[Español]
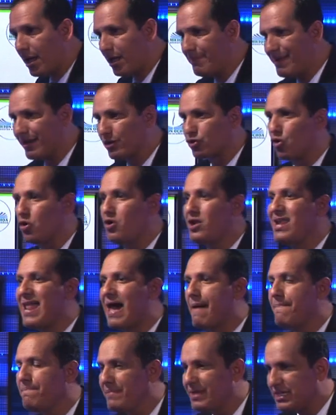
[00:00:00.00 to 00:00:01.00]
Alberto,
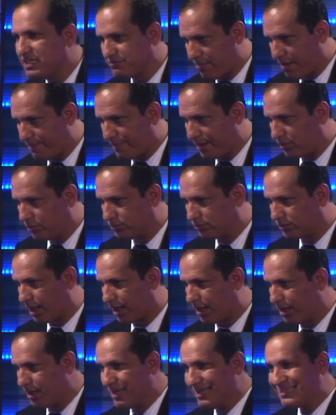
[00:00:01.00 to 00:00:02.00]
la misma
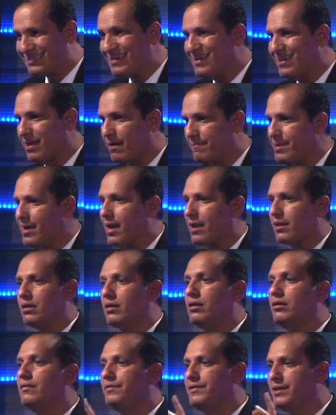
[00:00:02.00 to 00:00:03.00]
pregunta, sin cambiar
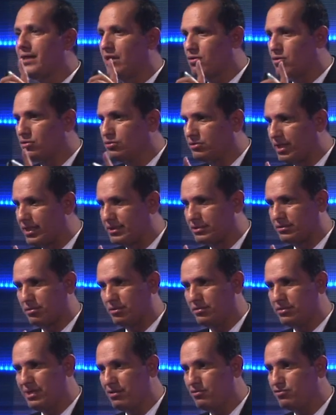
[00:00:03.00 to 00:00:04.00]
ni el contexto,
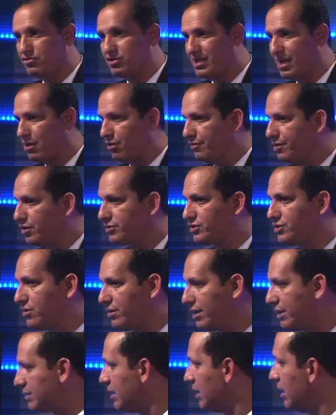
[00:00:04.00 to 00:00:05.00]
ni enunciado, ni
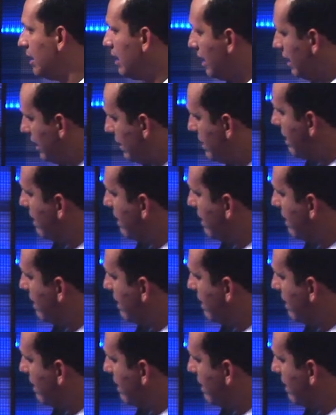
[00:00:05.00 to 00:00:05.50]
opciones, y el